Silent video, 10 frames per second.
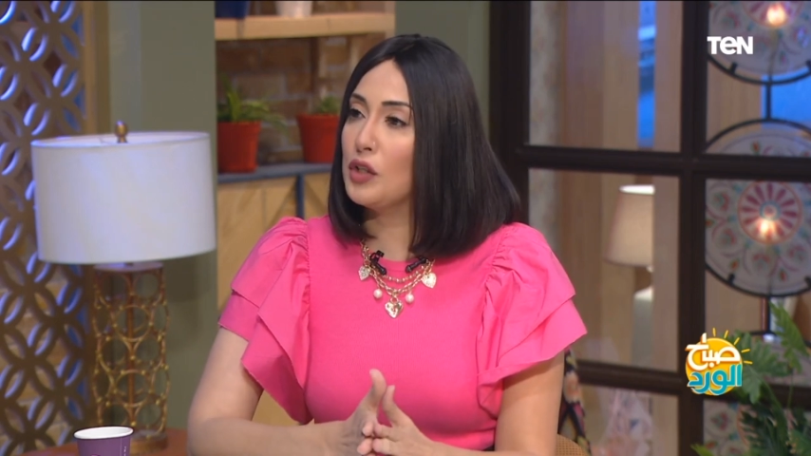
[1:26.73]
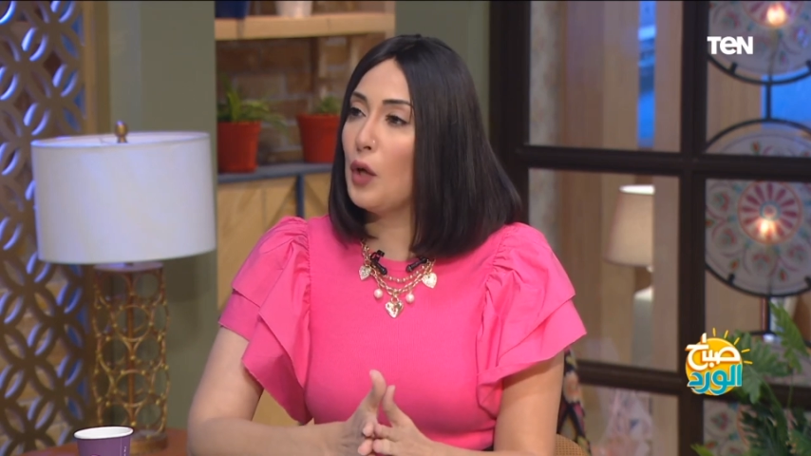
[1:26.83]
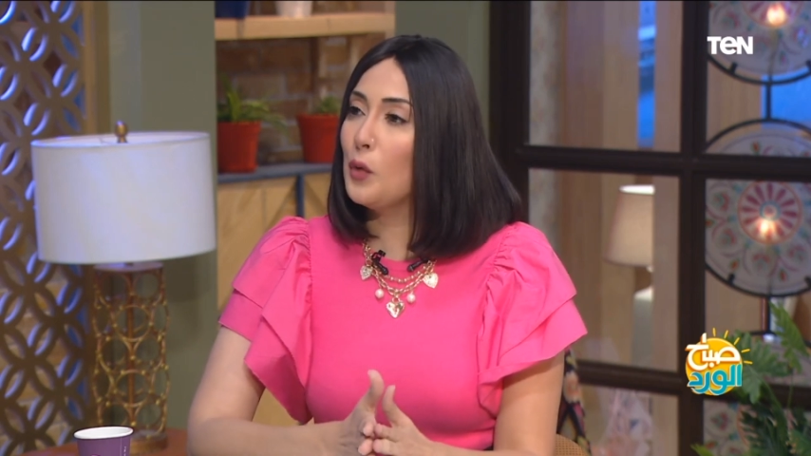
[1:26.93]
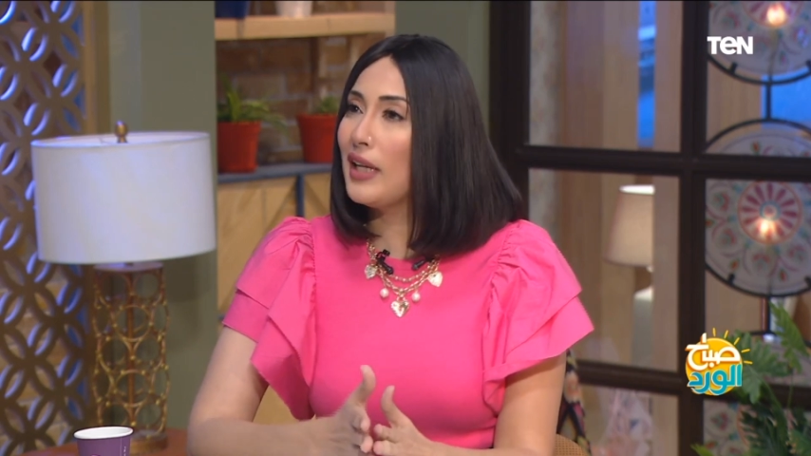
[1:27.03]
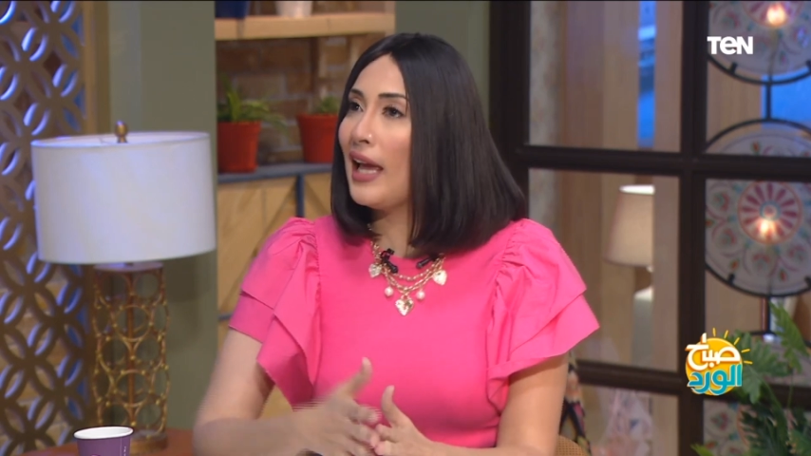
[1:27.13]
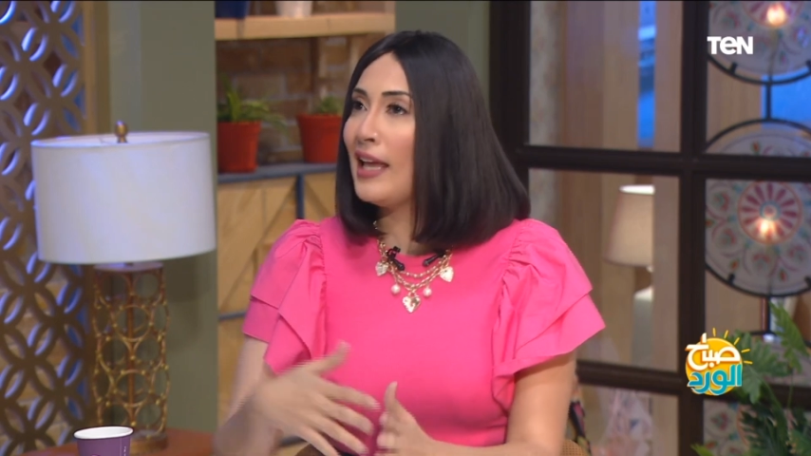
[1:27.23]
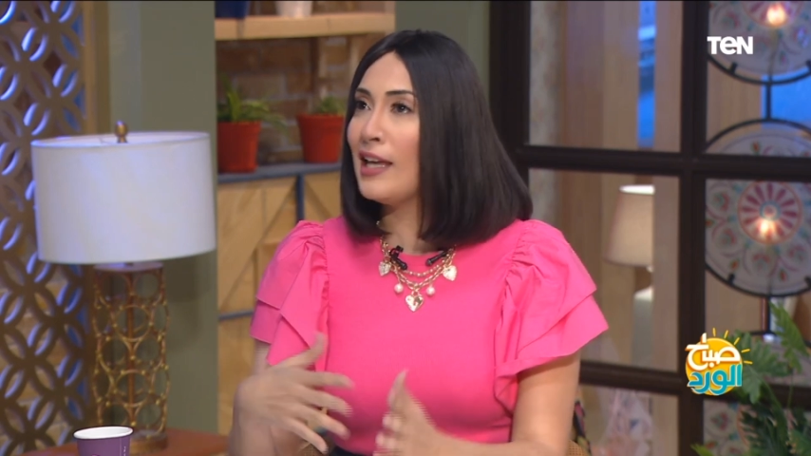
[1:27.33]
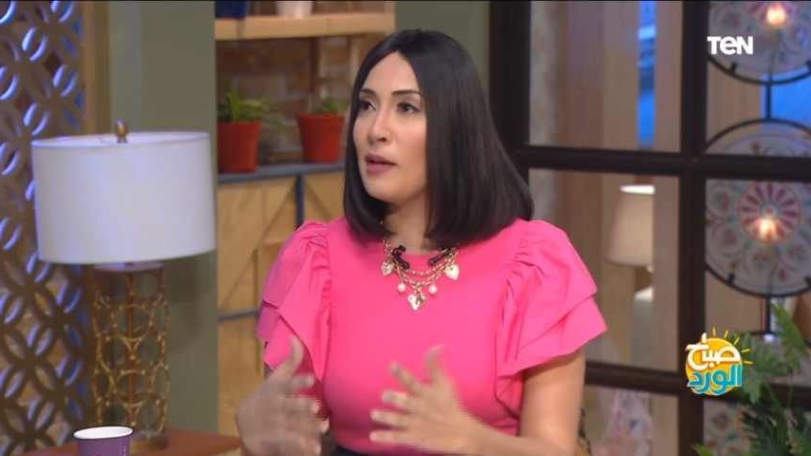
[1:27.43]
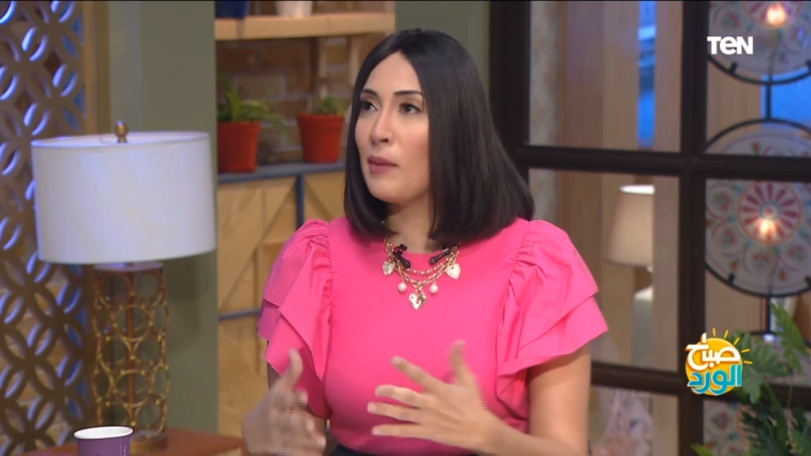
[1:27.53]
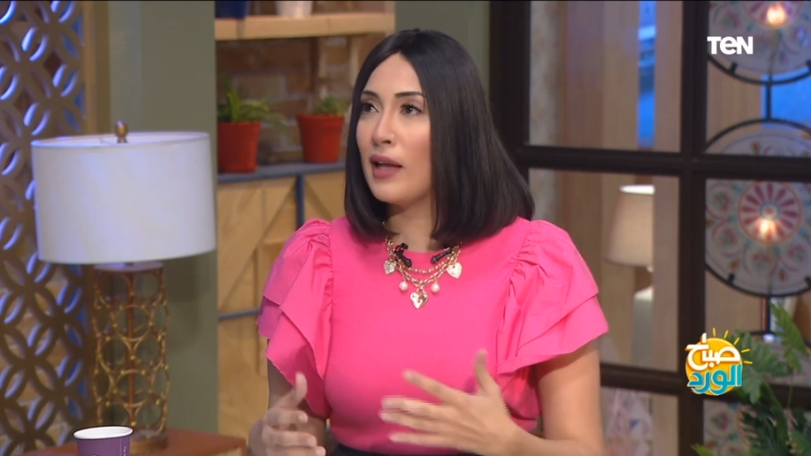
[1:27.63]
او ان
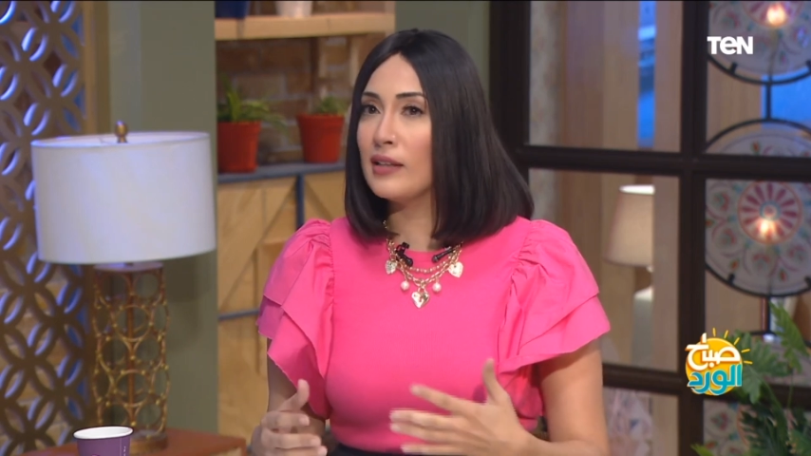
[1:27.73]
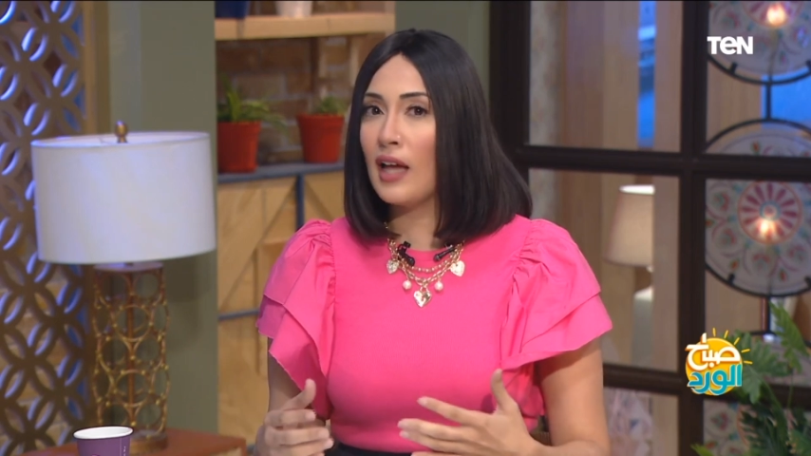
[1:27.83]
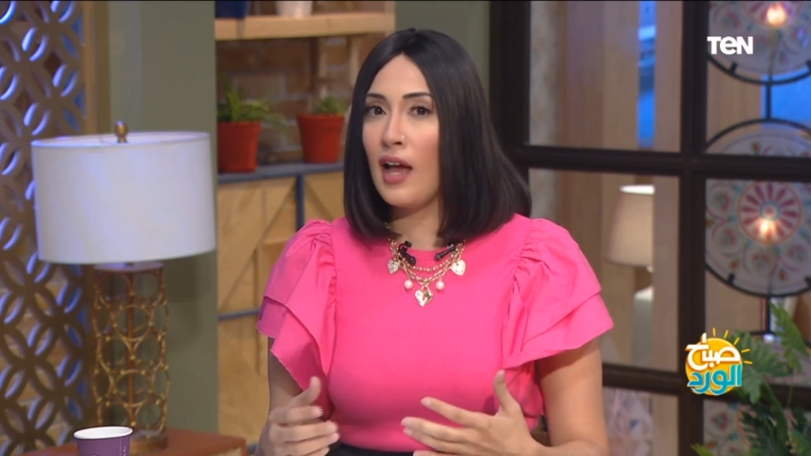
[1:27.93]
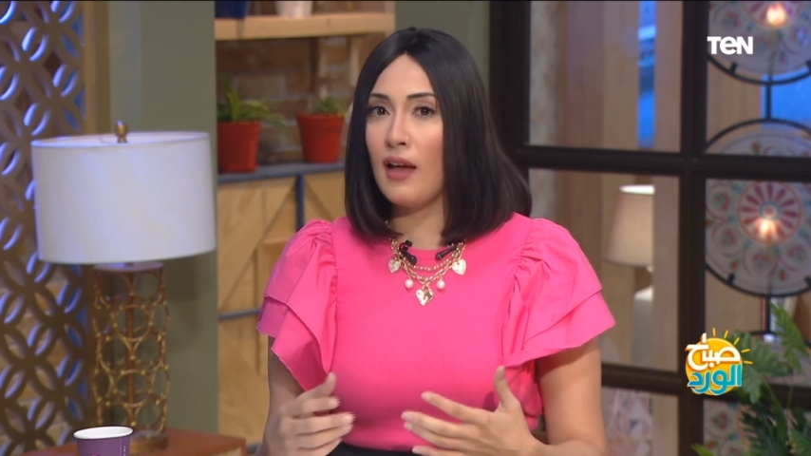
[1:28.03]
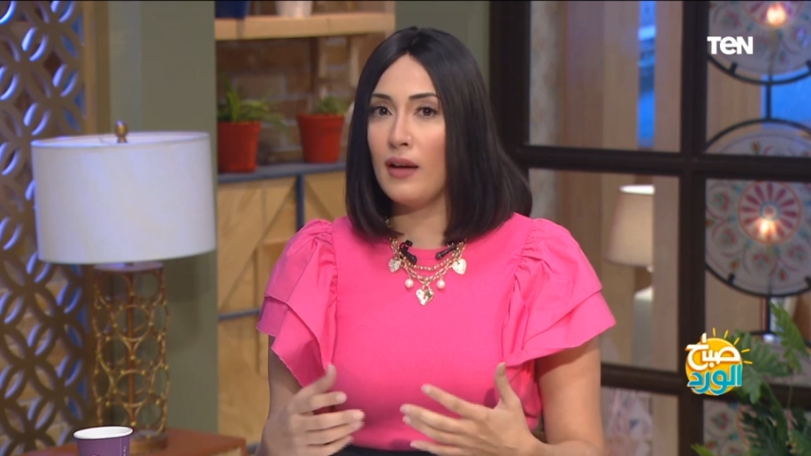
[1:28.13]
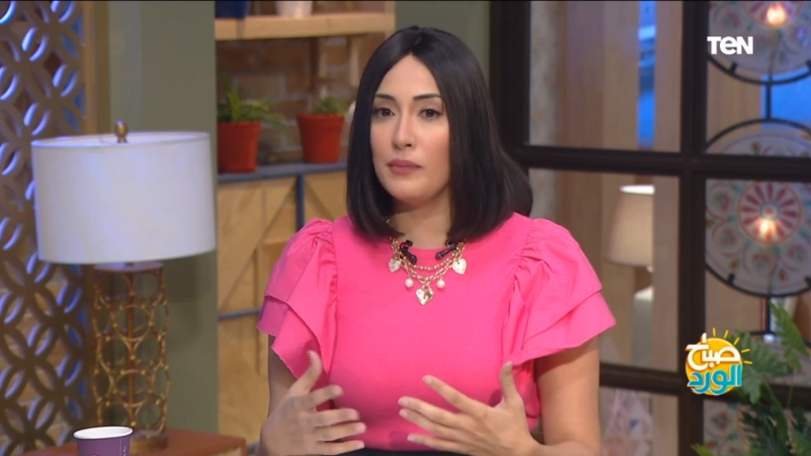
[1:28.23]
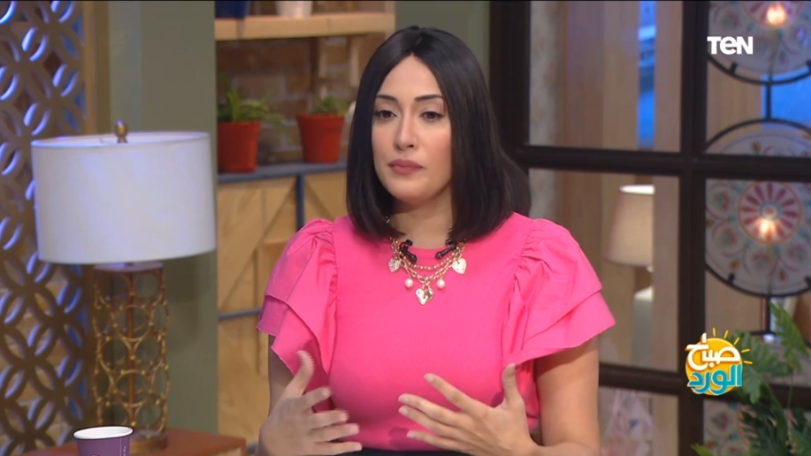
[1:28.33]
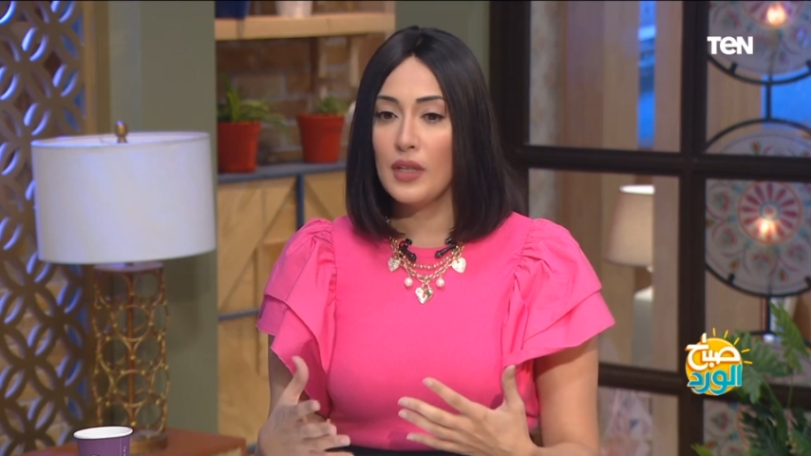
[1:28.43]
هي يبقى عندها